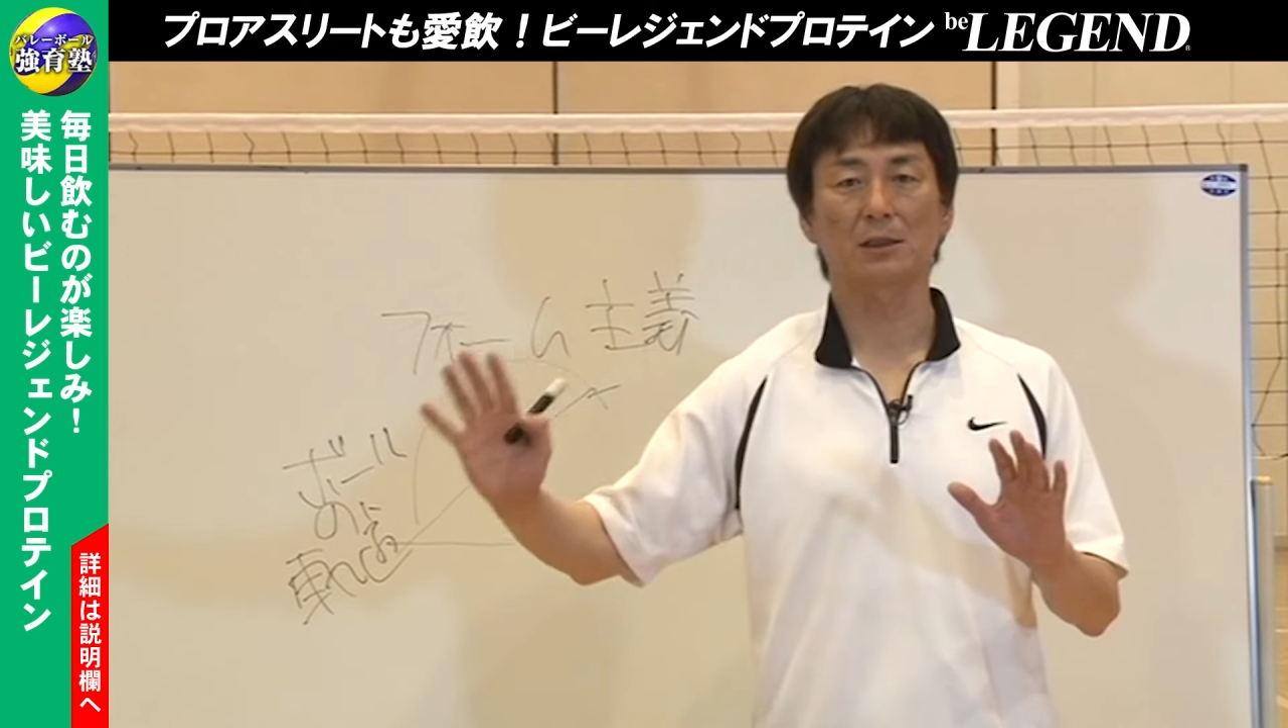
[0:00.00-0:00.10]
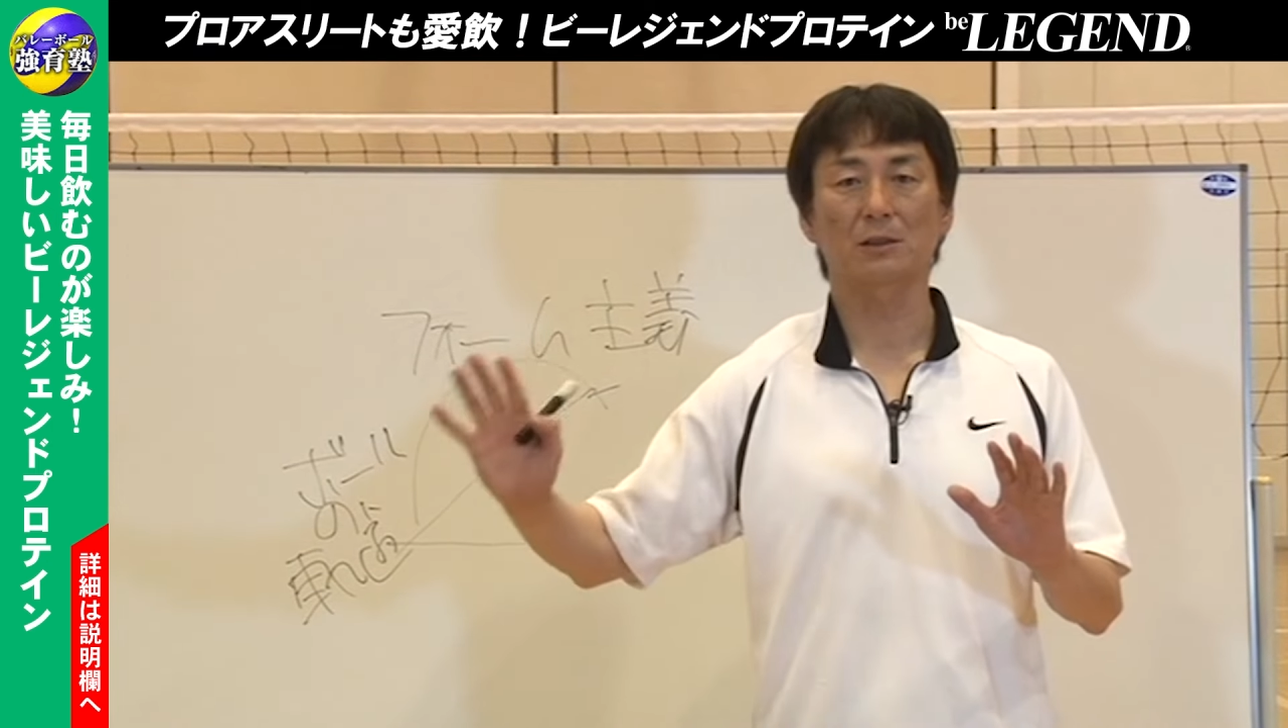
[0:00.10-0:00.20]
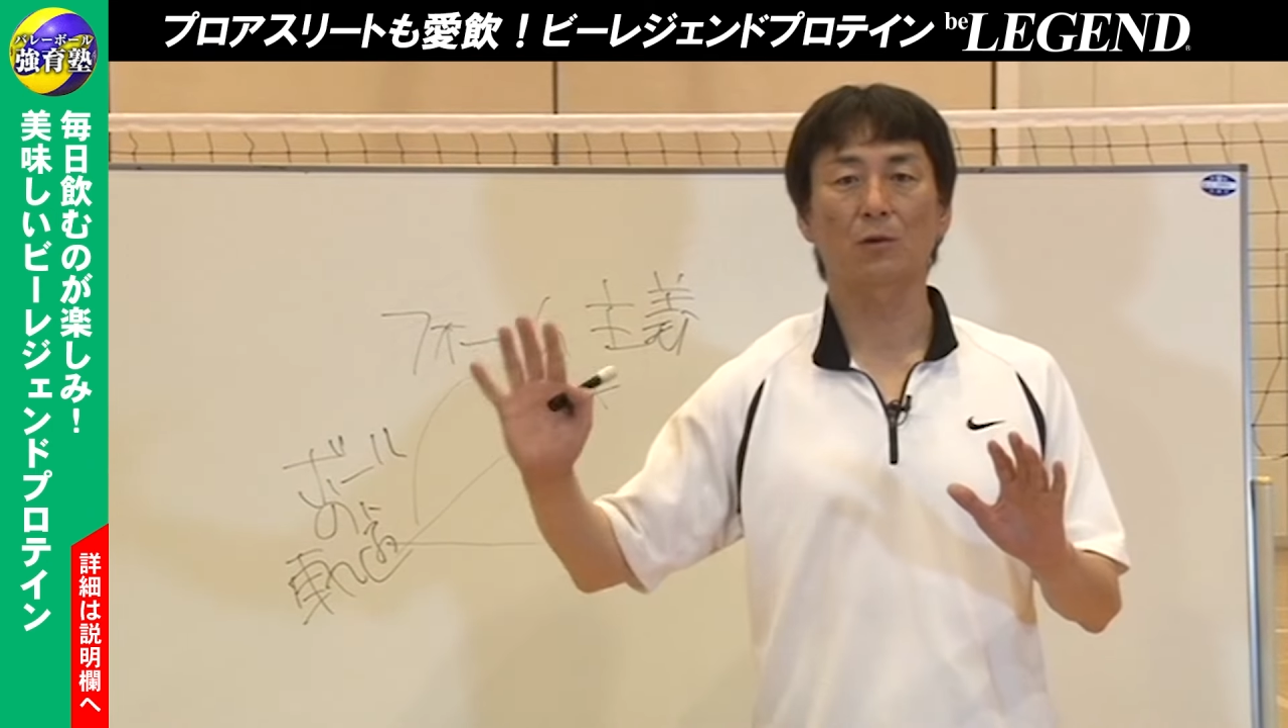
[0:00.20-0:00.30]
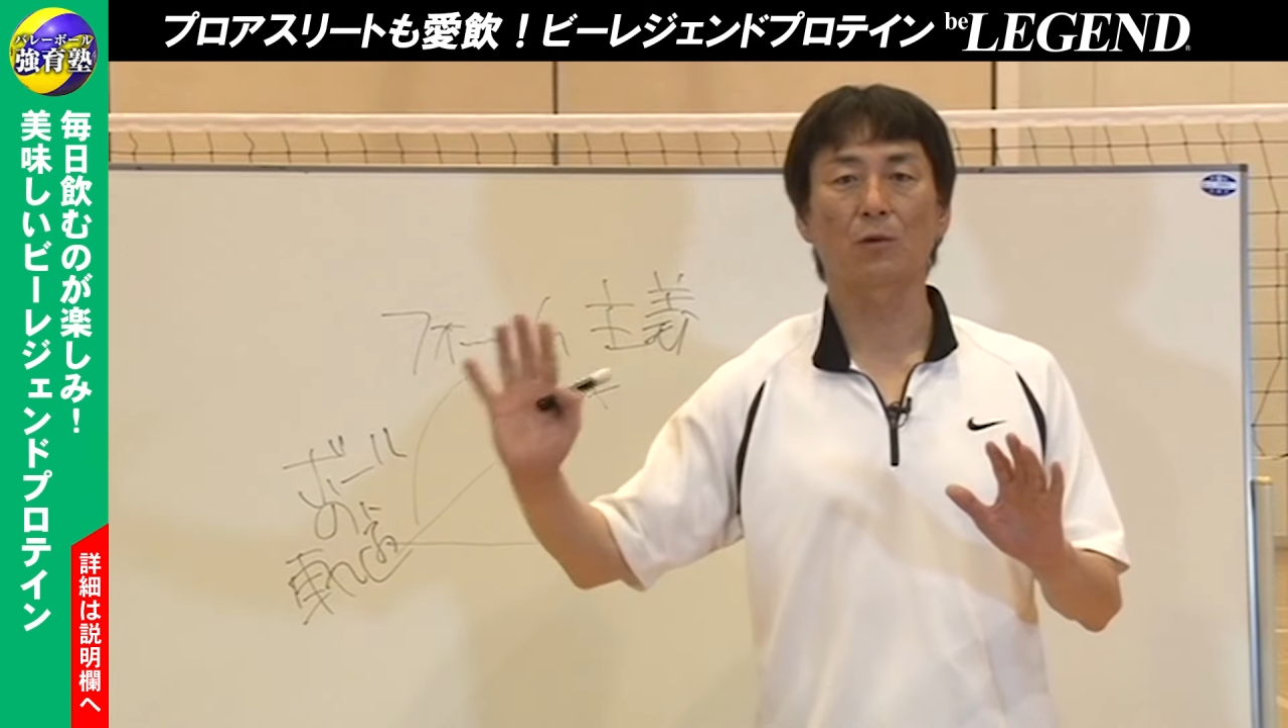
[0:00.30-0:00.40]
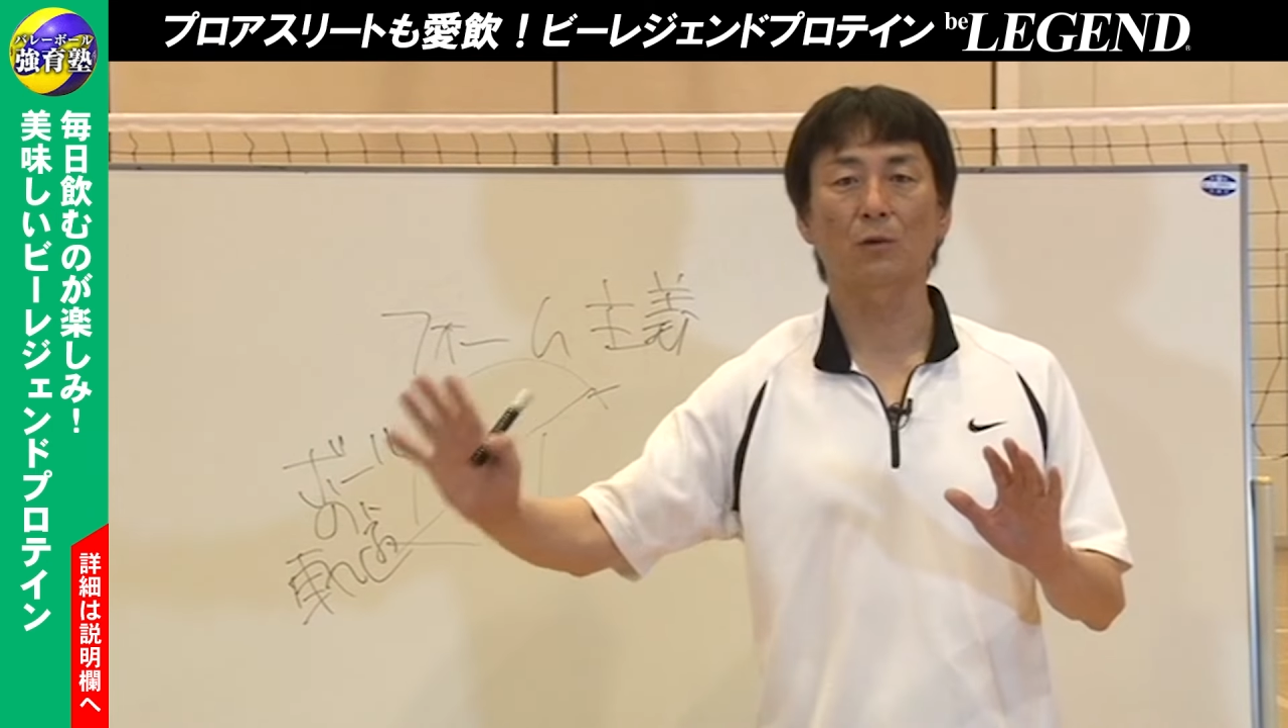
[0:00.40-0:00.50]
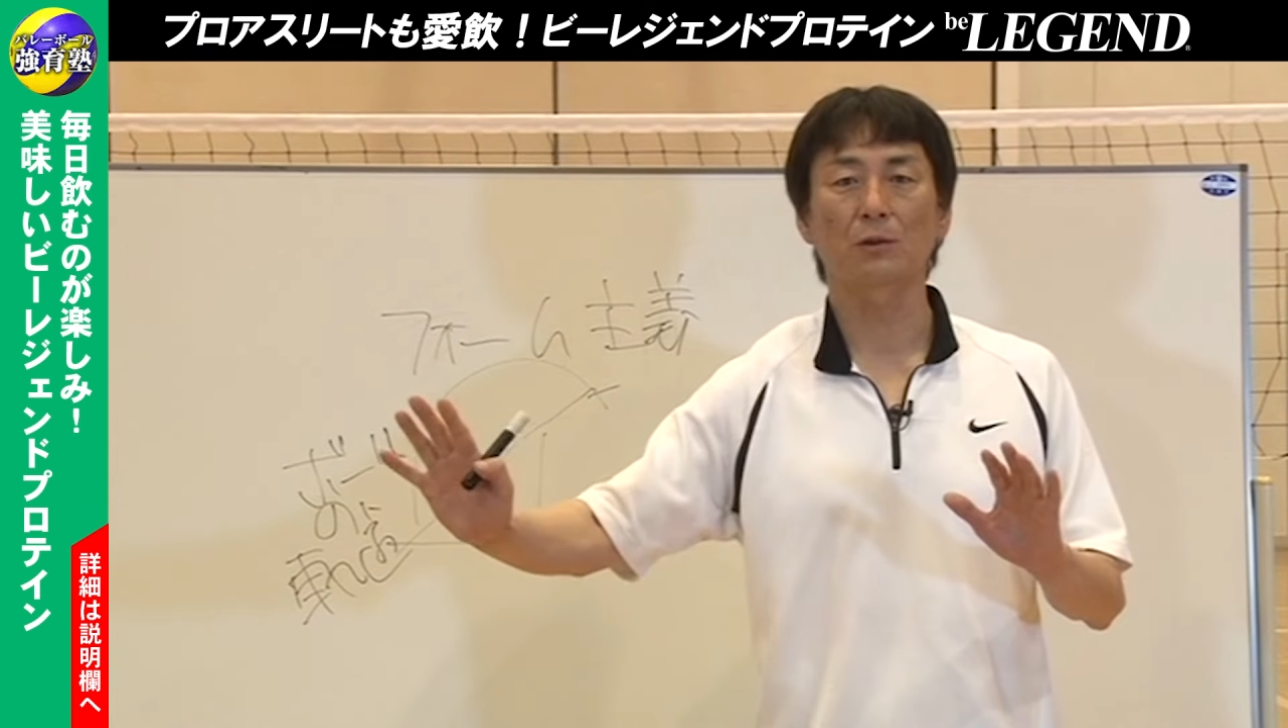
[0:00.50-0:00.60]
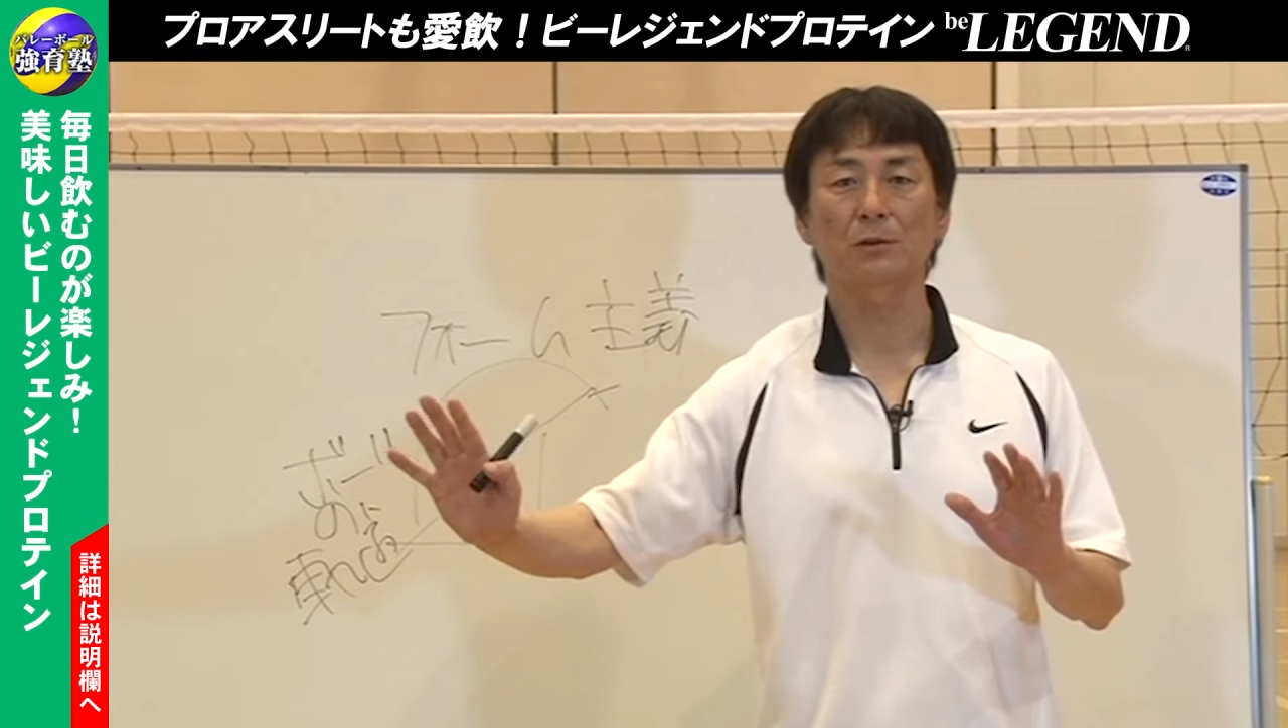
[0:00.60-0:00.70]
必ずこう